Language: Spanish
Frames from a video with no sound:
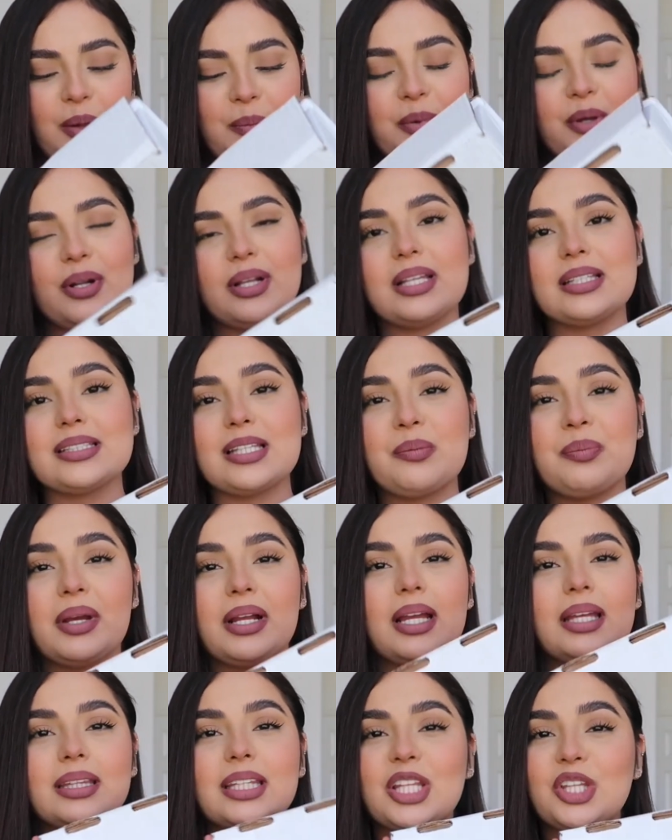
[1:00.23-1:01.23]
Pero aquí está el
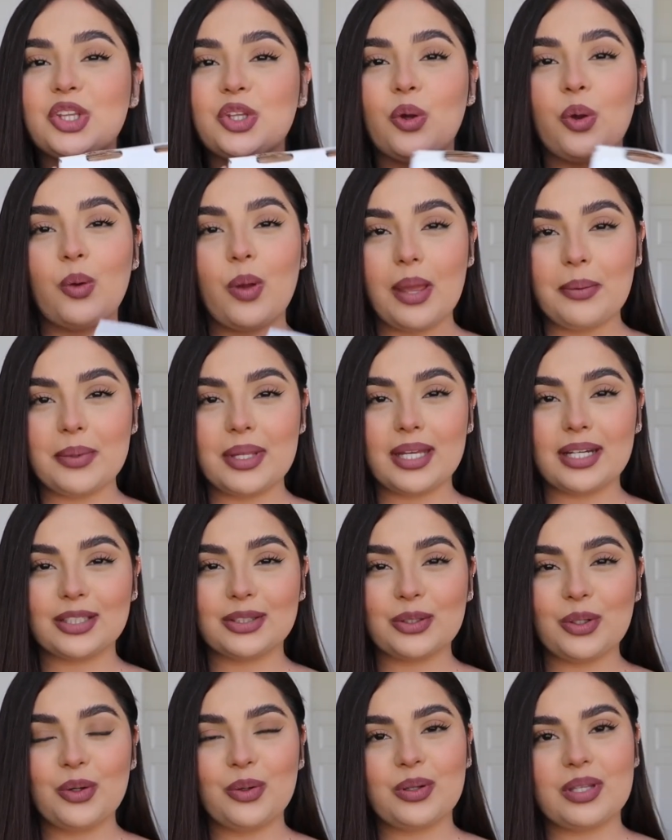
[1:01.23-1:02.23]
paquete, no lo he
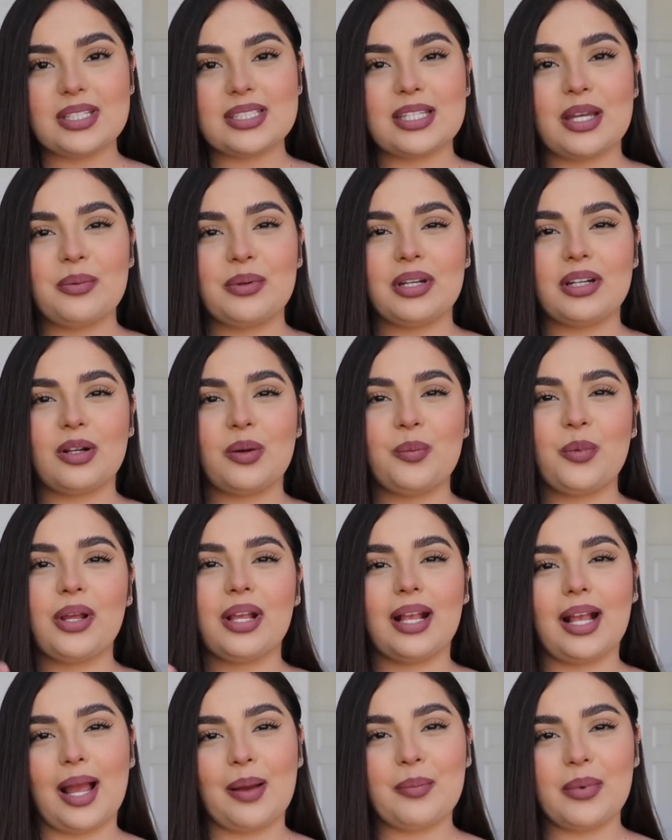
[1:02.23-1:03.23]
abierto, lo quise abrir como
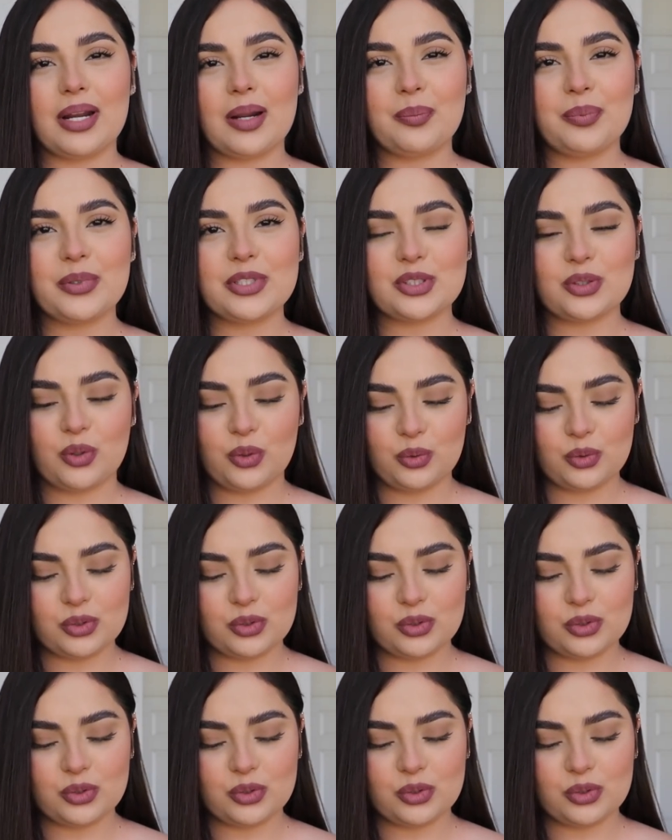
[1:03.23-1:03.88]
en cámara pues con